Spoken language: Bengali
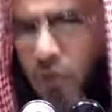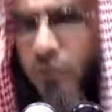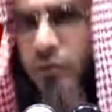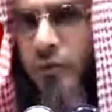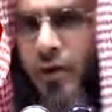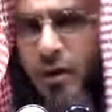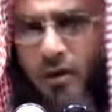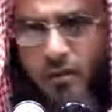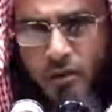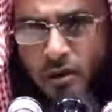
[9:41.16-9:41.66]

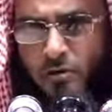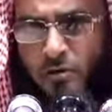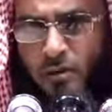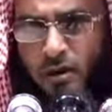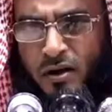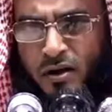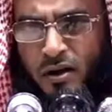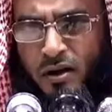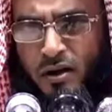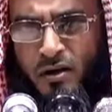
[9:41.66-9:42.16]
কুফরি করে
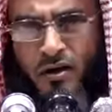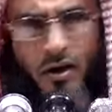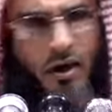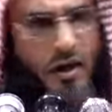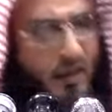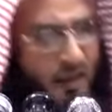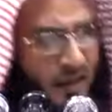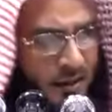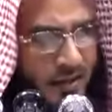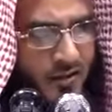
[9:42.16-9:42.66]
মাননি
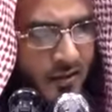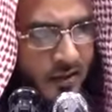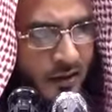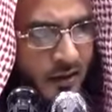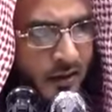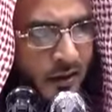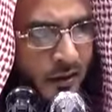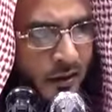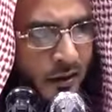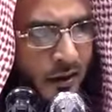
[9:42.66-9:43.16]
না
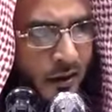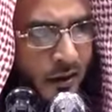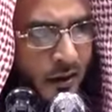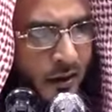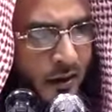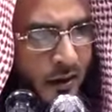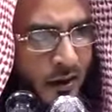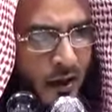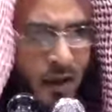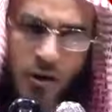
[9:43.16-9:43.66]
নাস্তিক
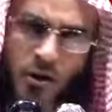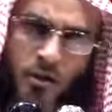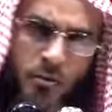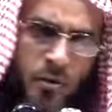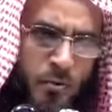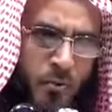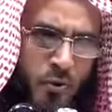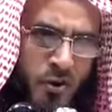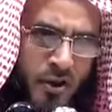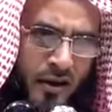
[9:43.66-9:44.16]
না
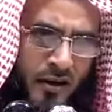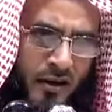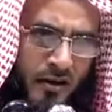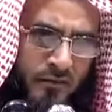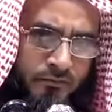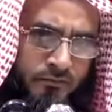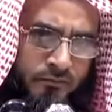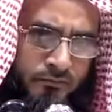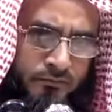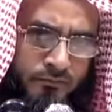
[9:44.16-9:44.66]
কবর পূজারি
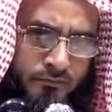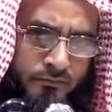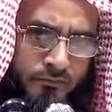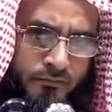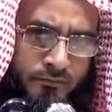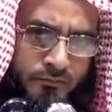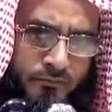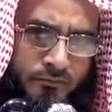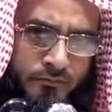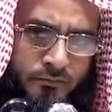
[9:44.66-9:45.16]

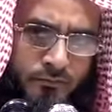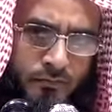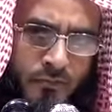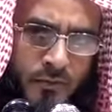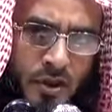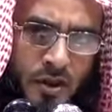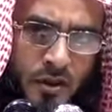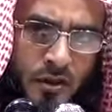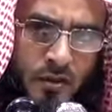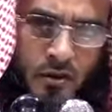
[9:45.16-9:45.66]

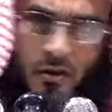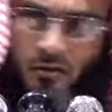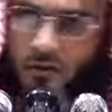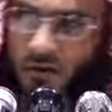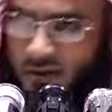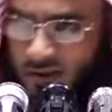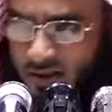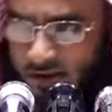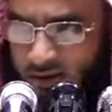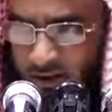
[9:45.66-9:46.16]
জি
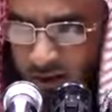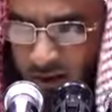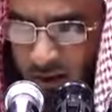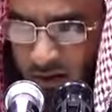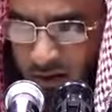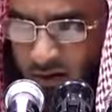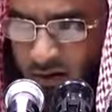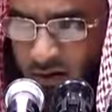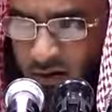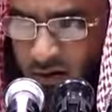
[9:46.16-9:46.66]
কবরে
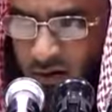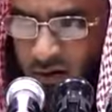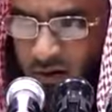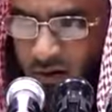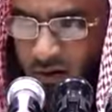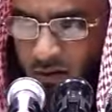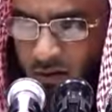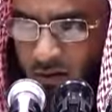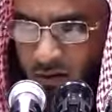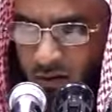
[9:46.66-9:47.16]
সেজদাকারী
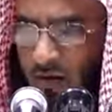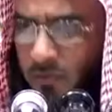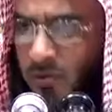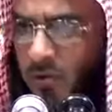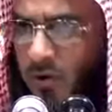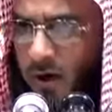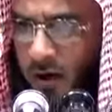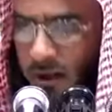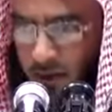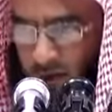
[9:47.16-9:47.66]

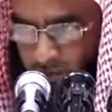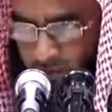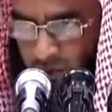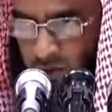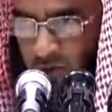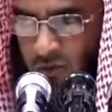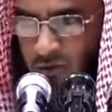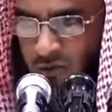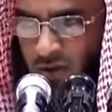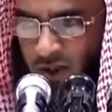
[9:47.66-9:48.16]
কবরের কাছে
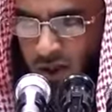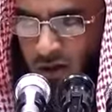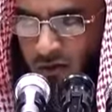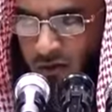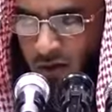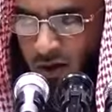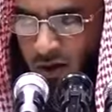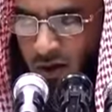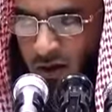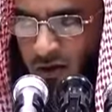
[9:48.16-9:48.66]
মদত
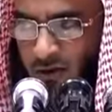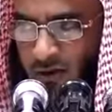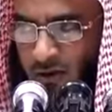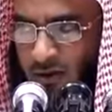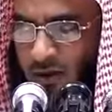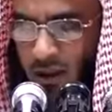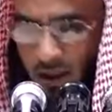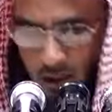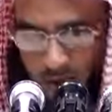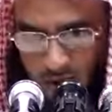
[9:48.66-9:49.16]
চানেওয়ালা
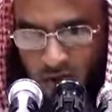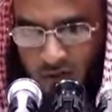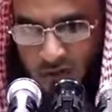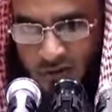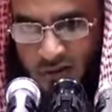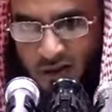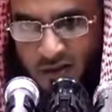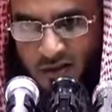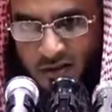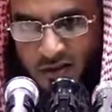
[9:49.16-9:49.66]
ছেলে
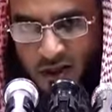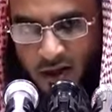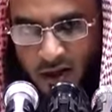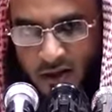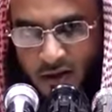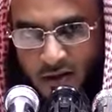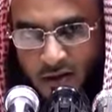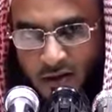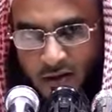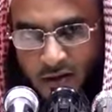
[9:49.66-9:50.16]
সন্তান
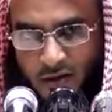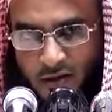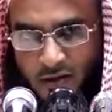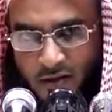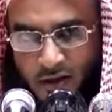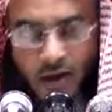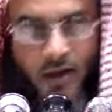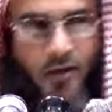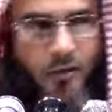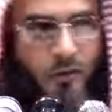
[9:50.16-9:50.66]
চাই
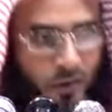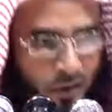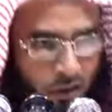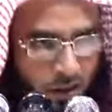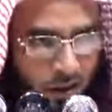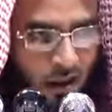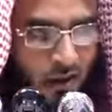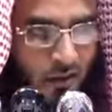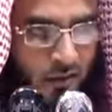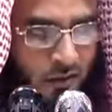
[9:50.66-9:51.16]
হ্যাঁ
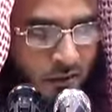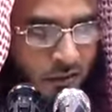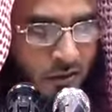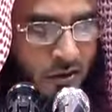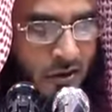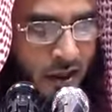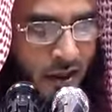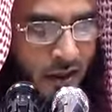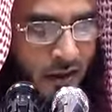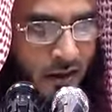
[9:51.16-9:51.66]
রোগের আরোগ্য
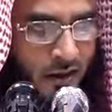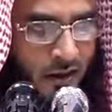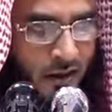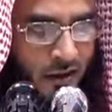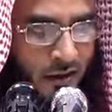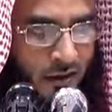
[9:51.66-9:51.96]
চাই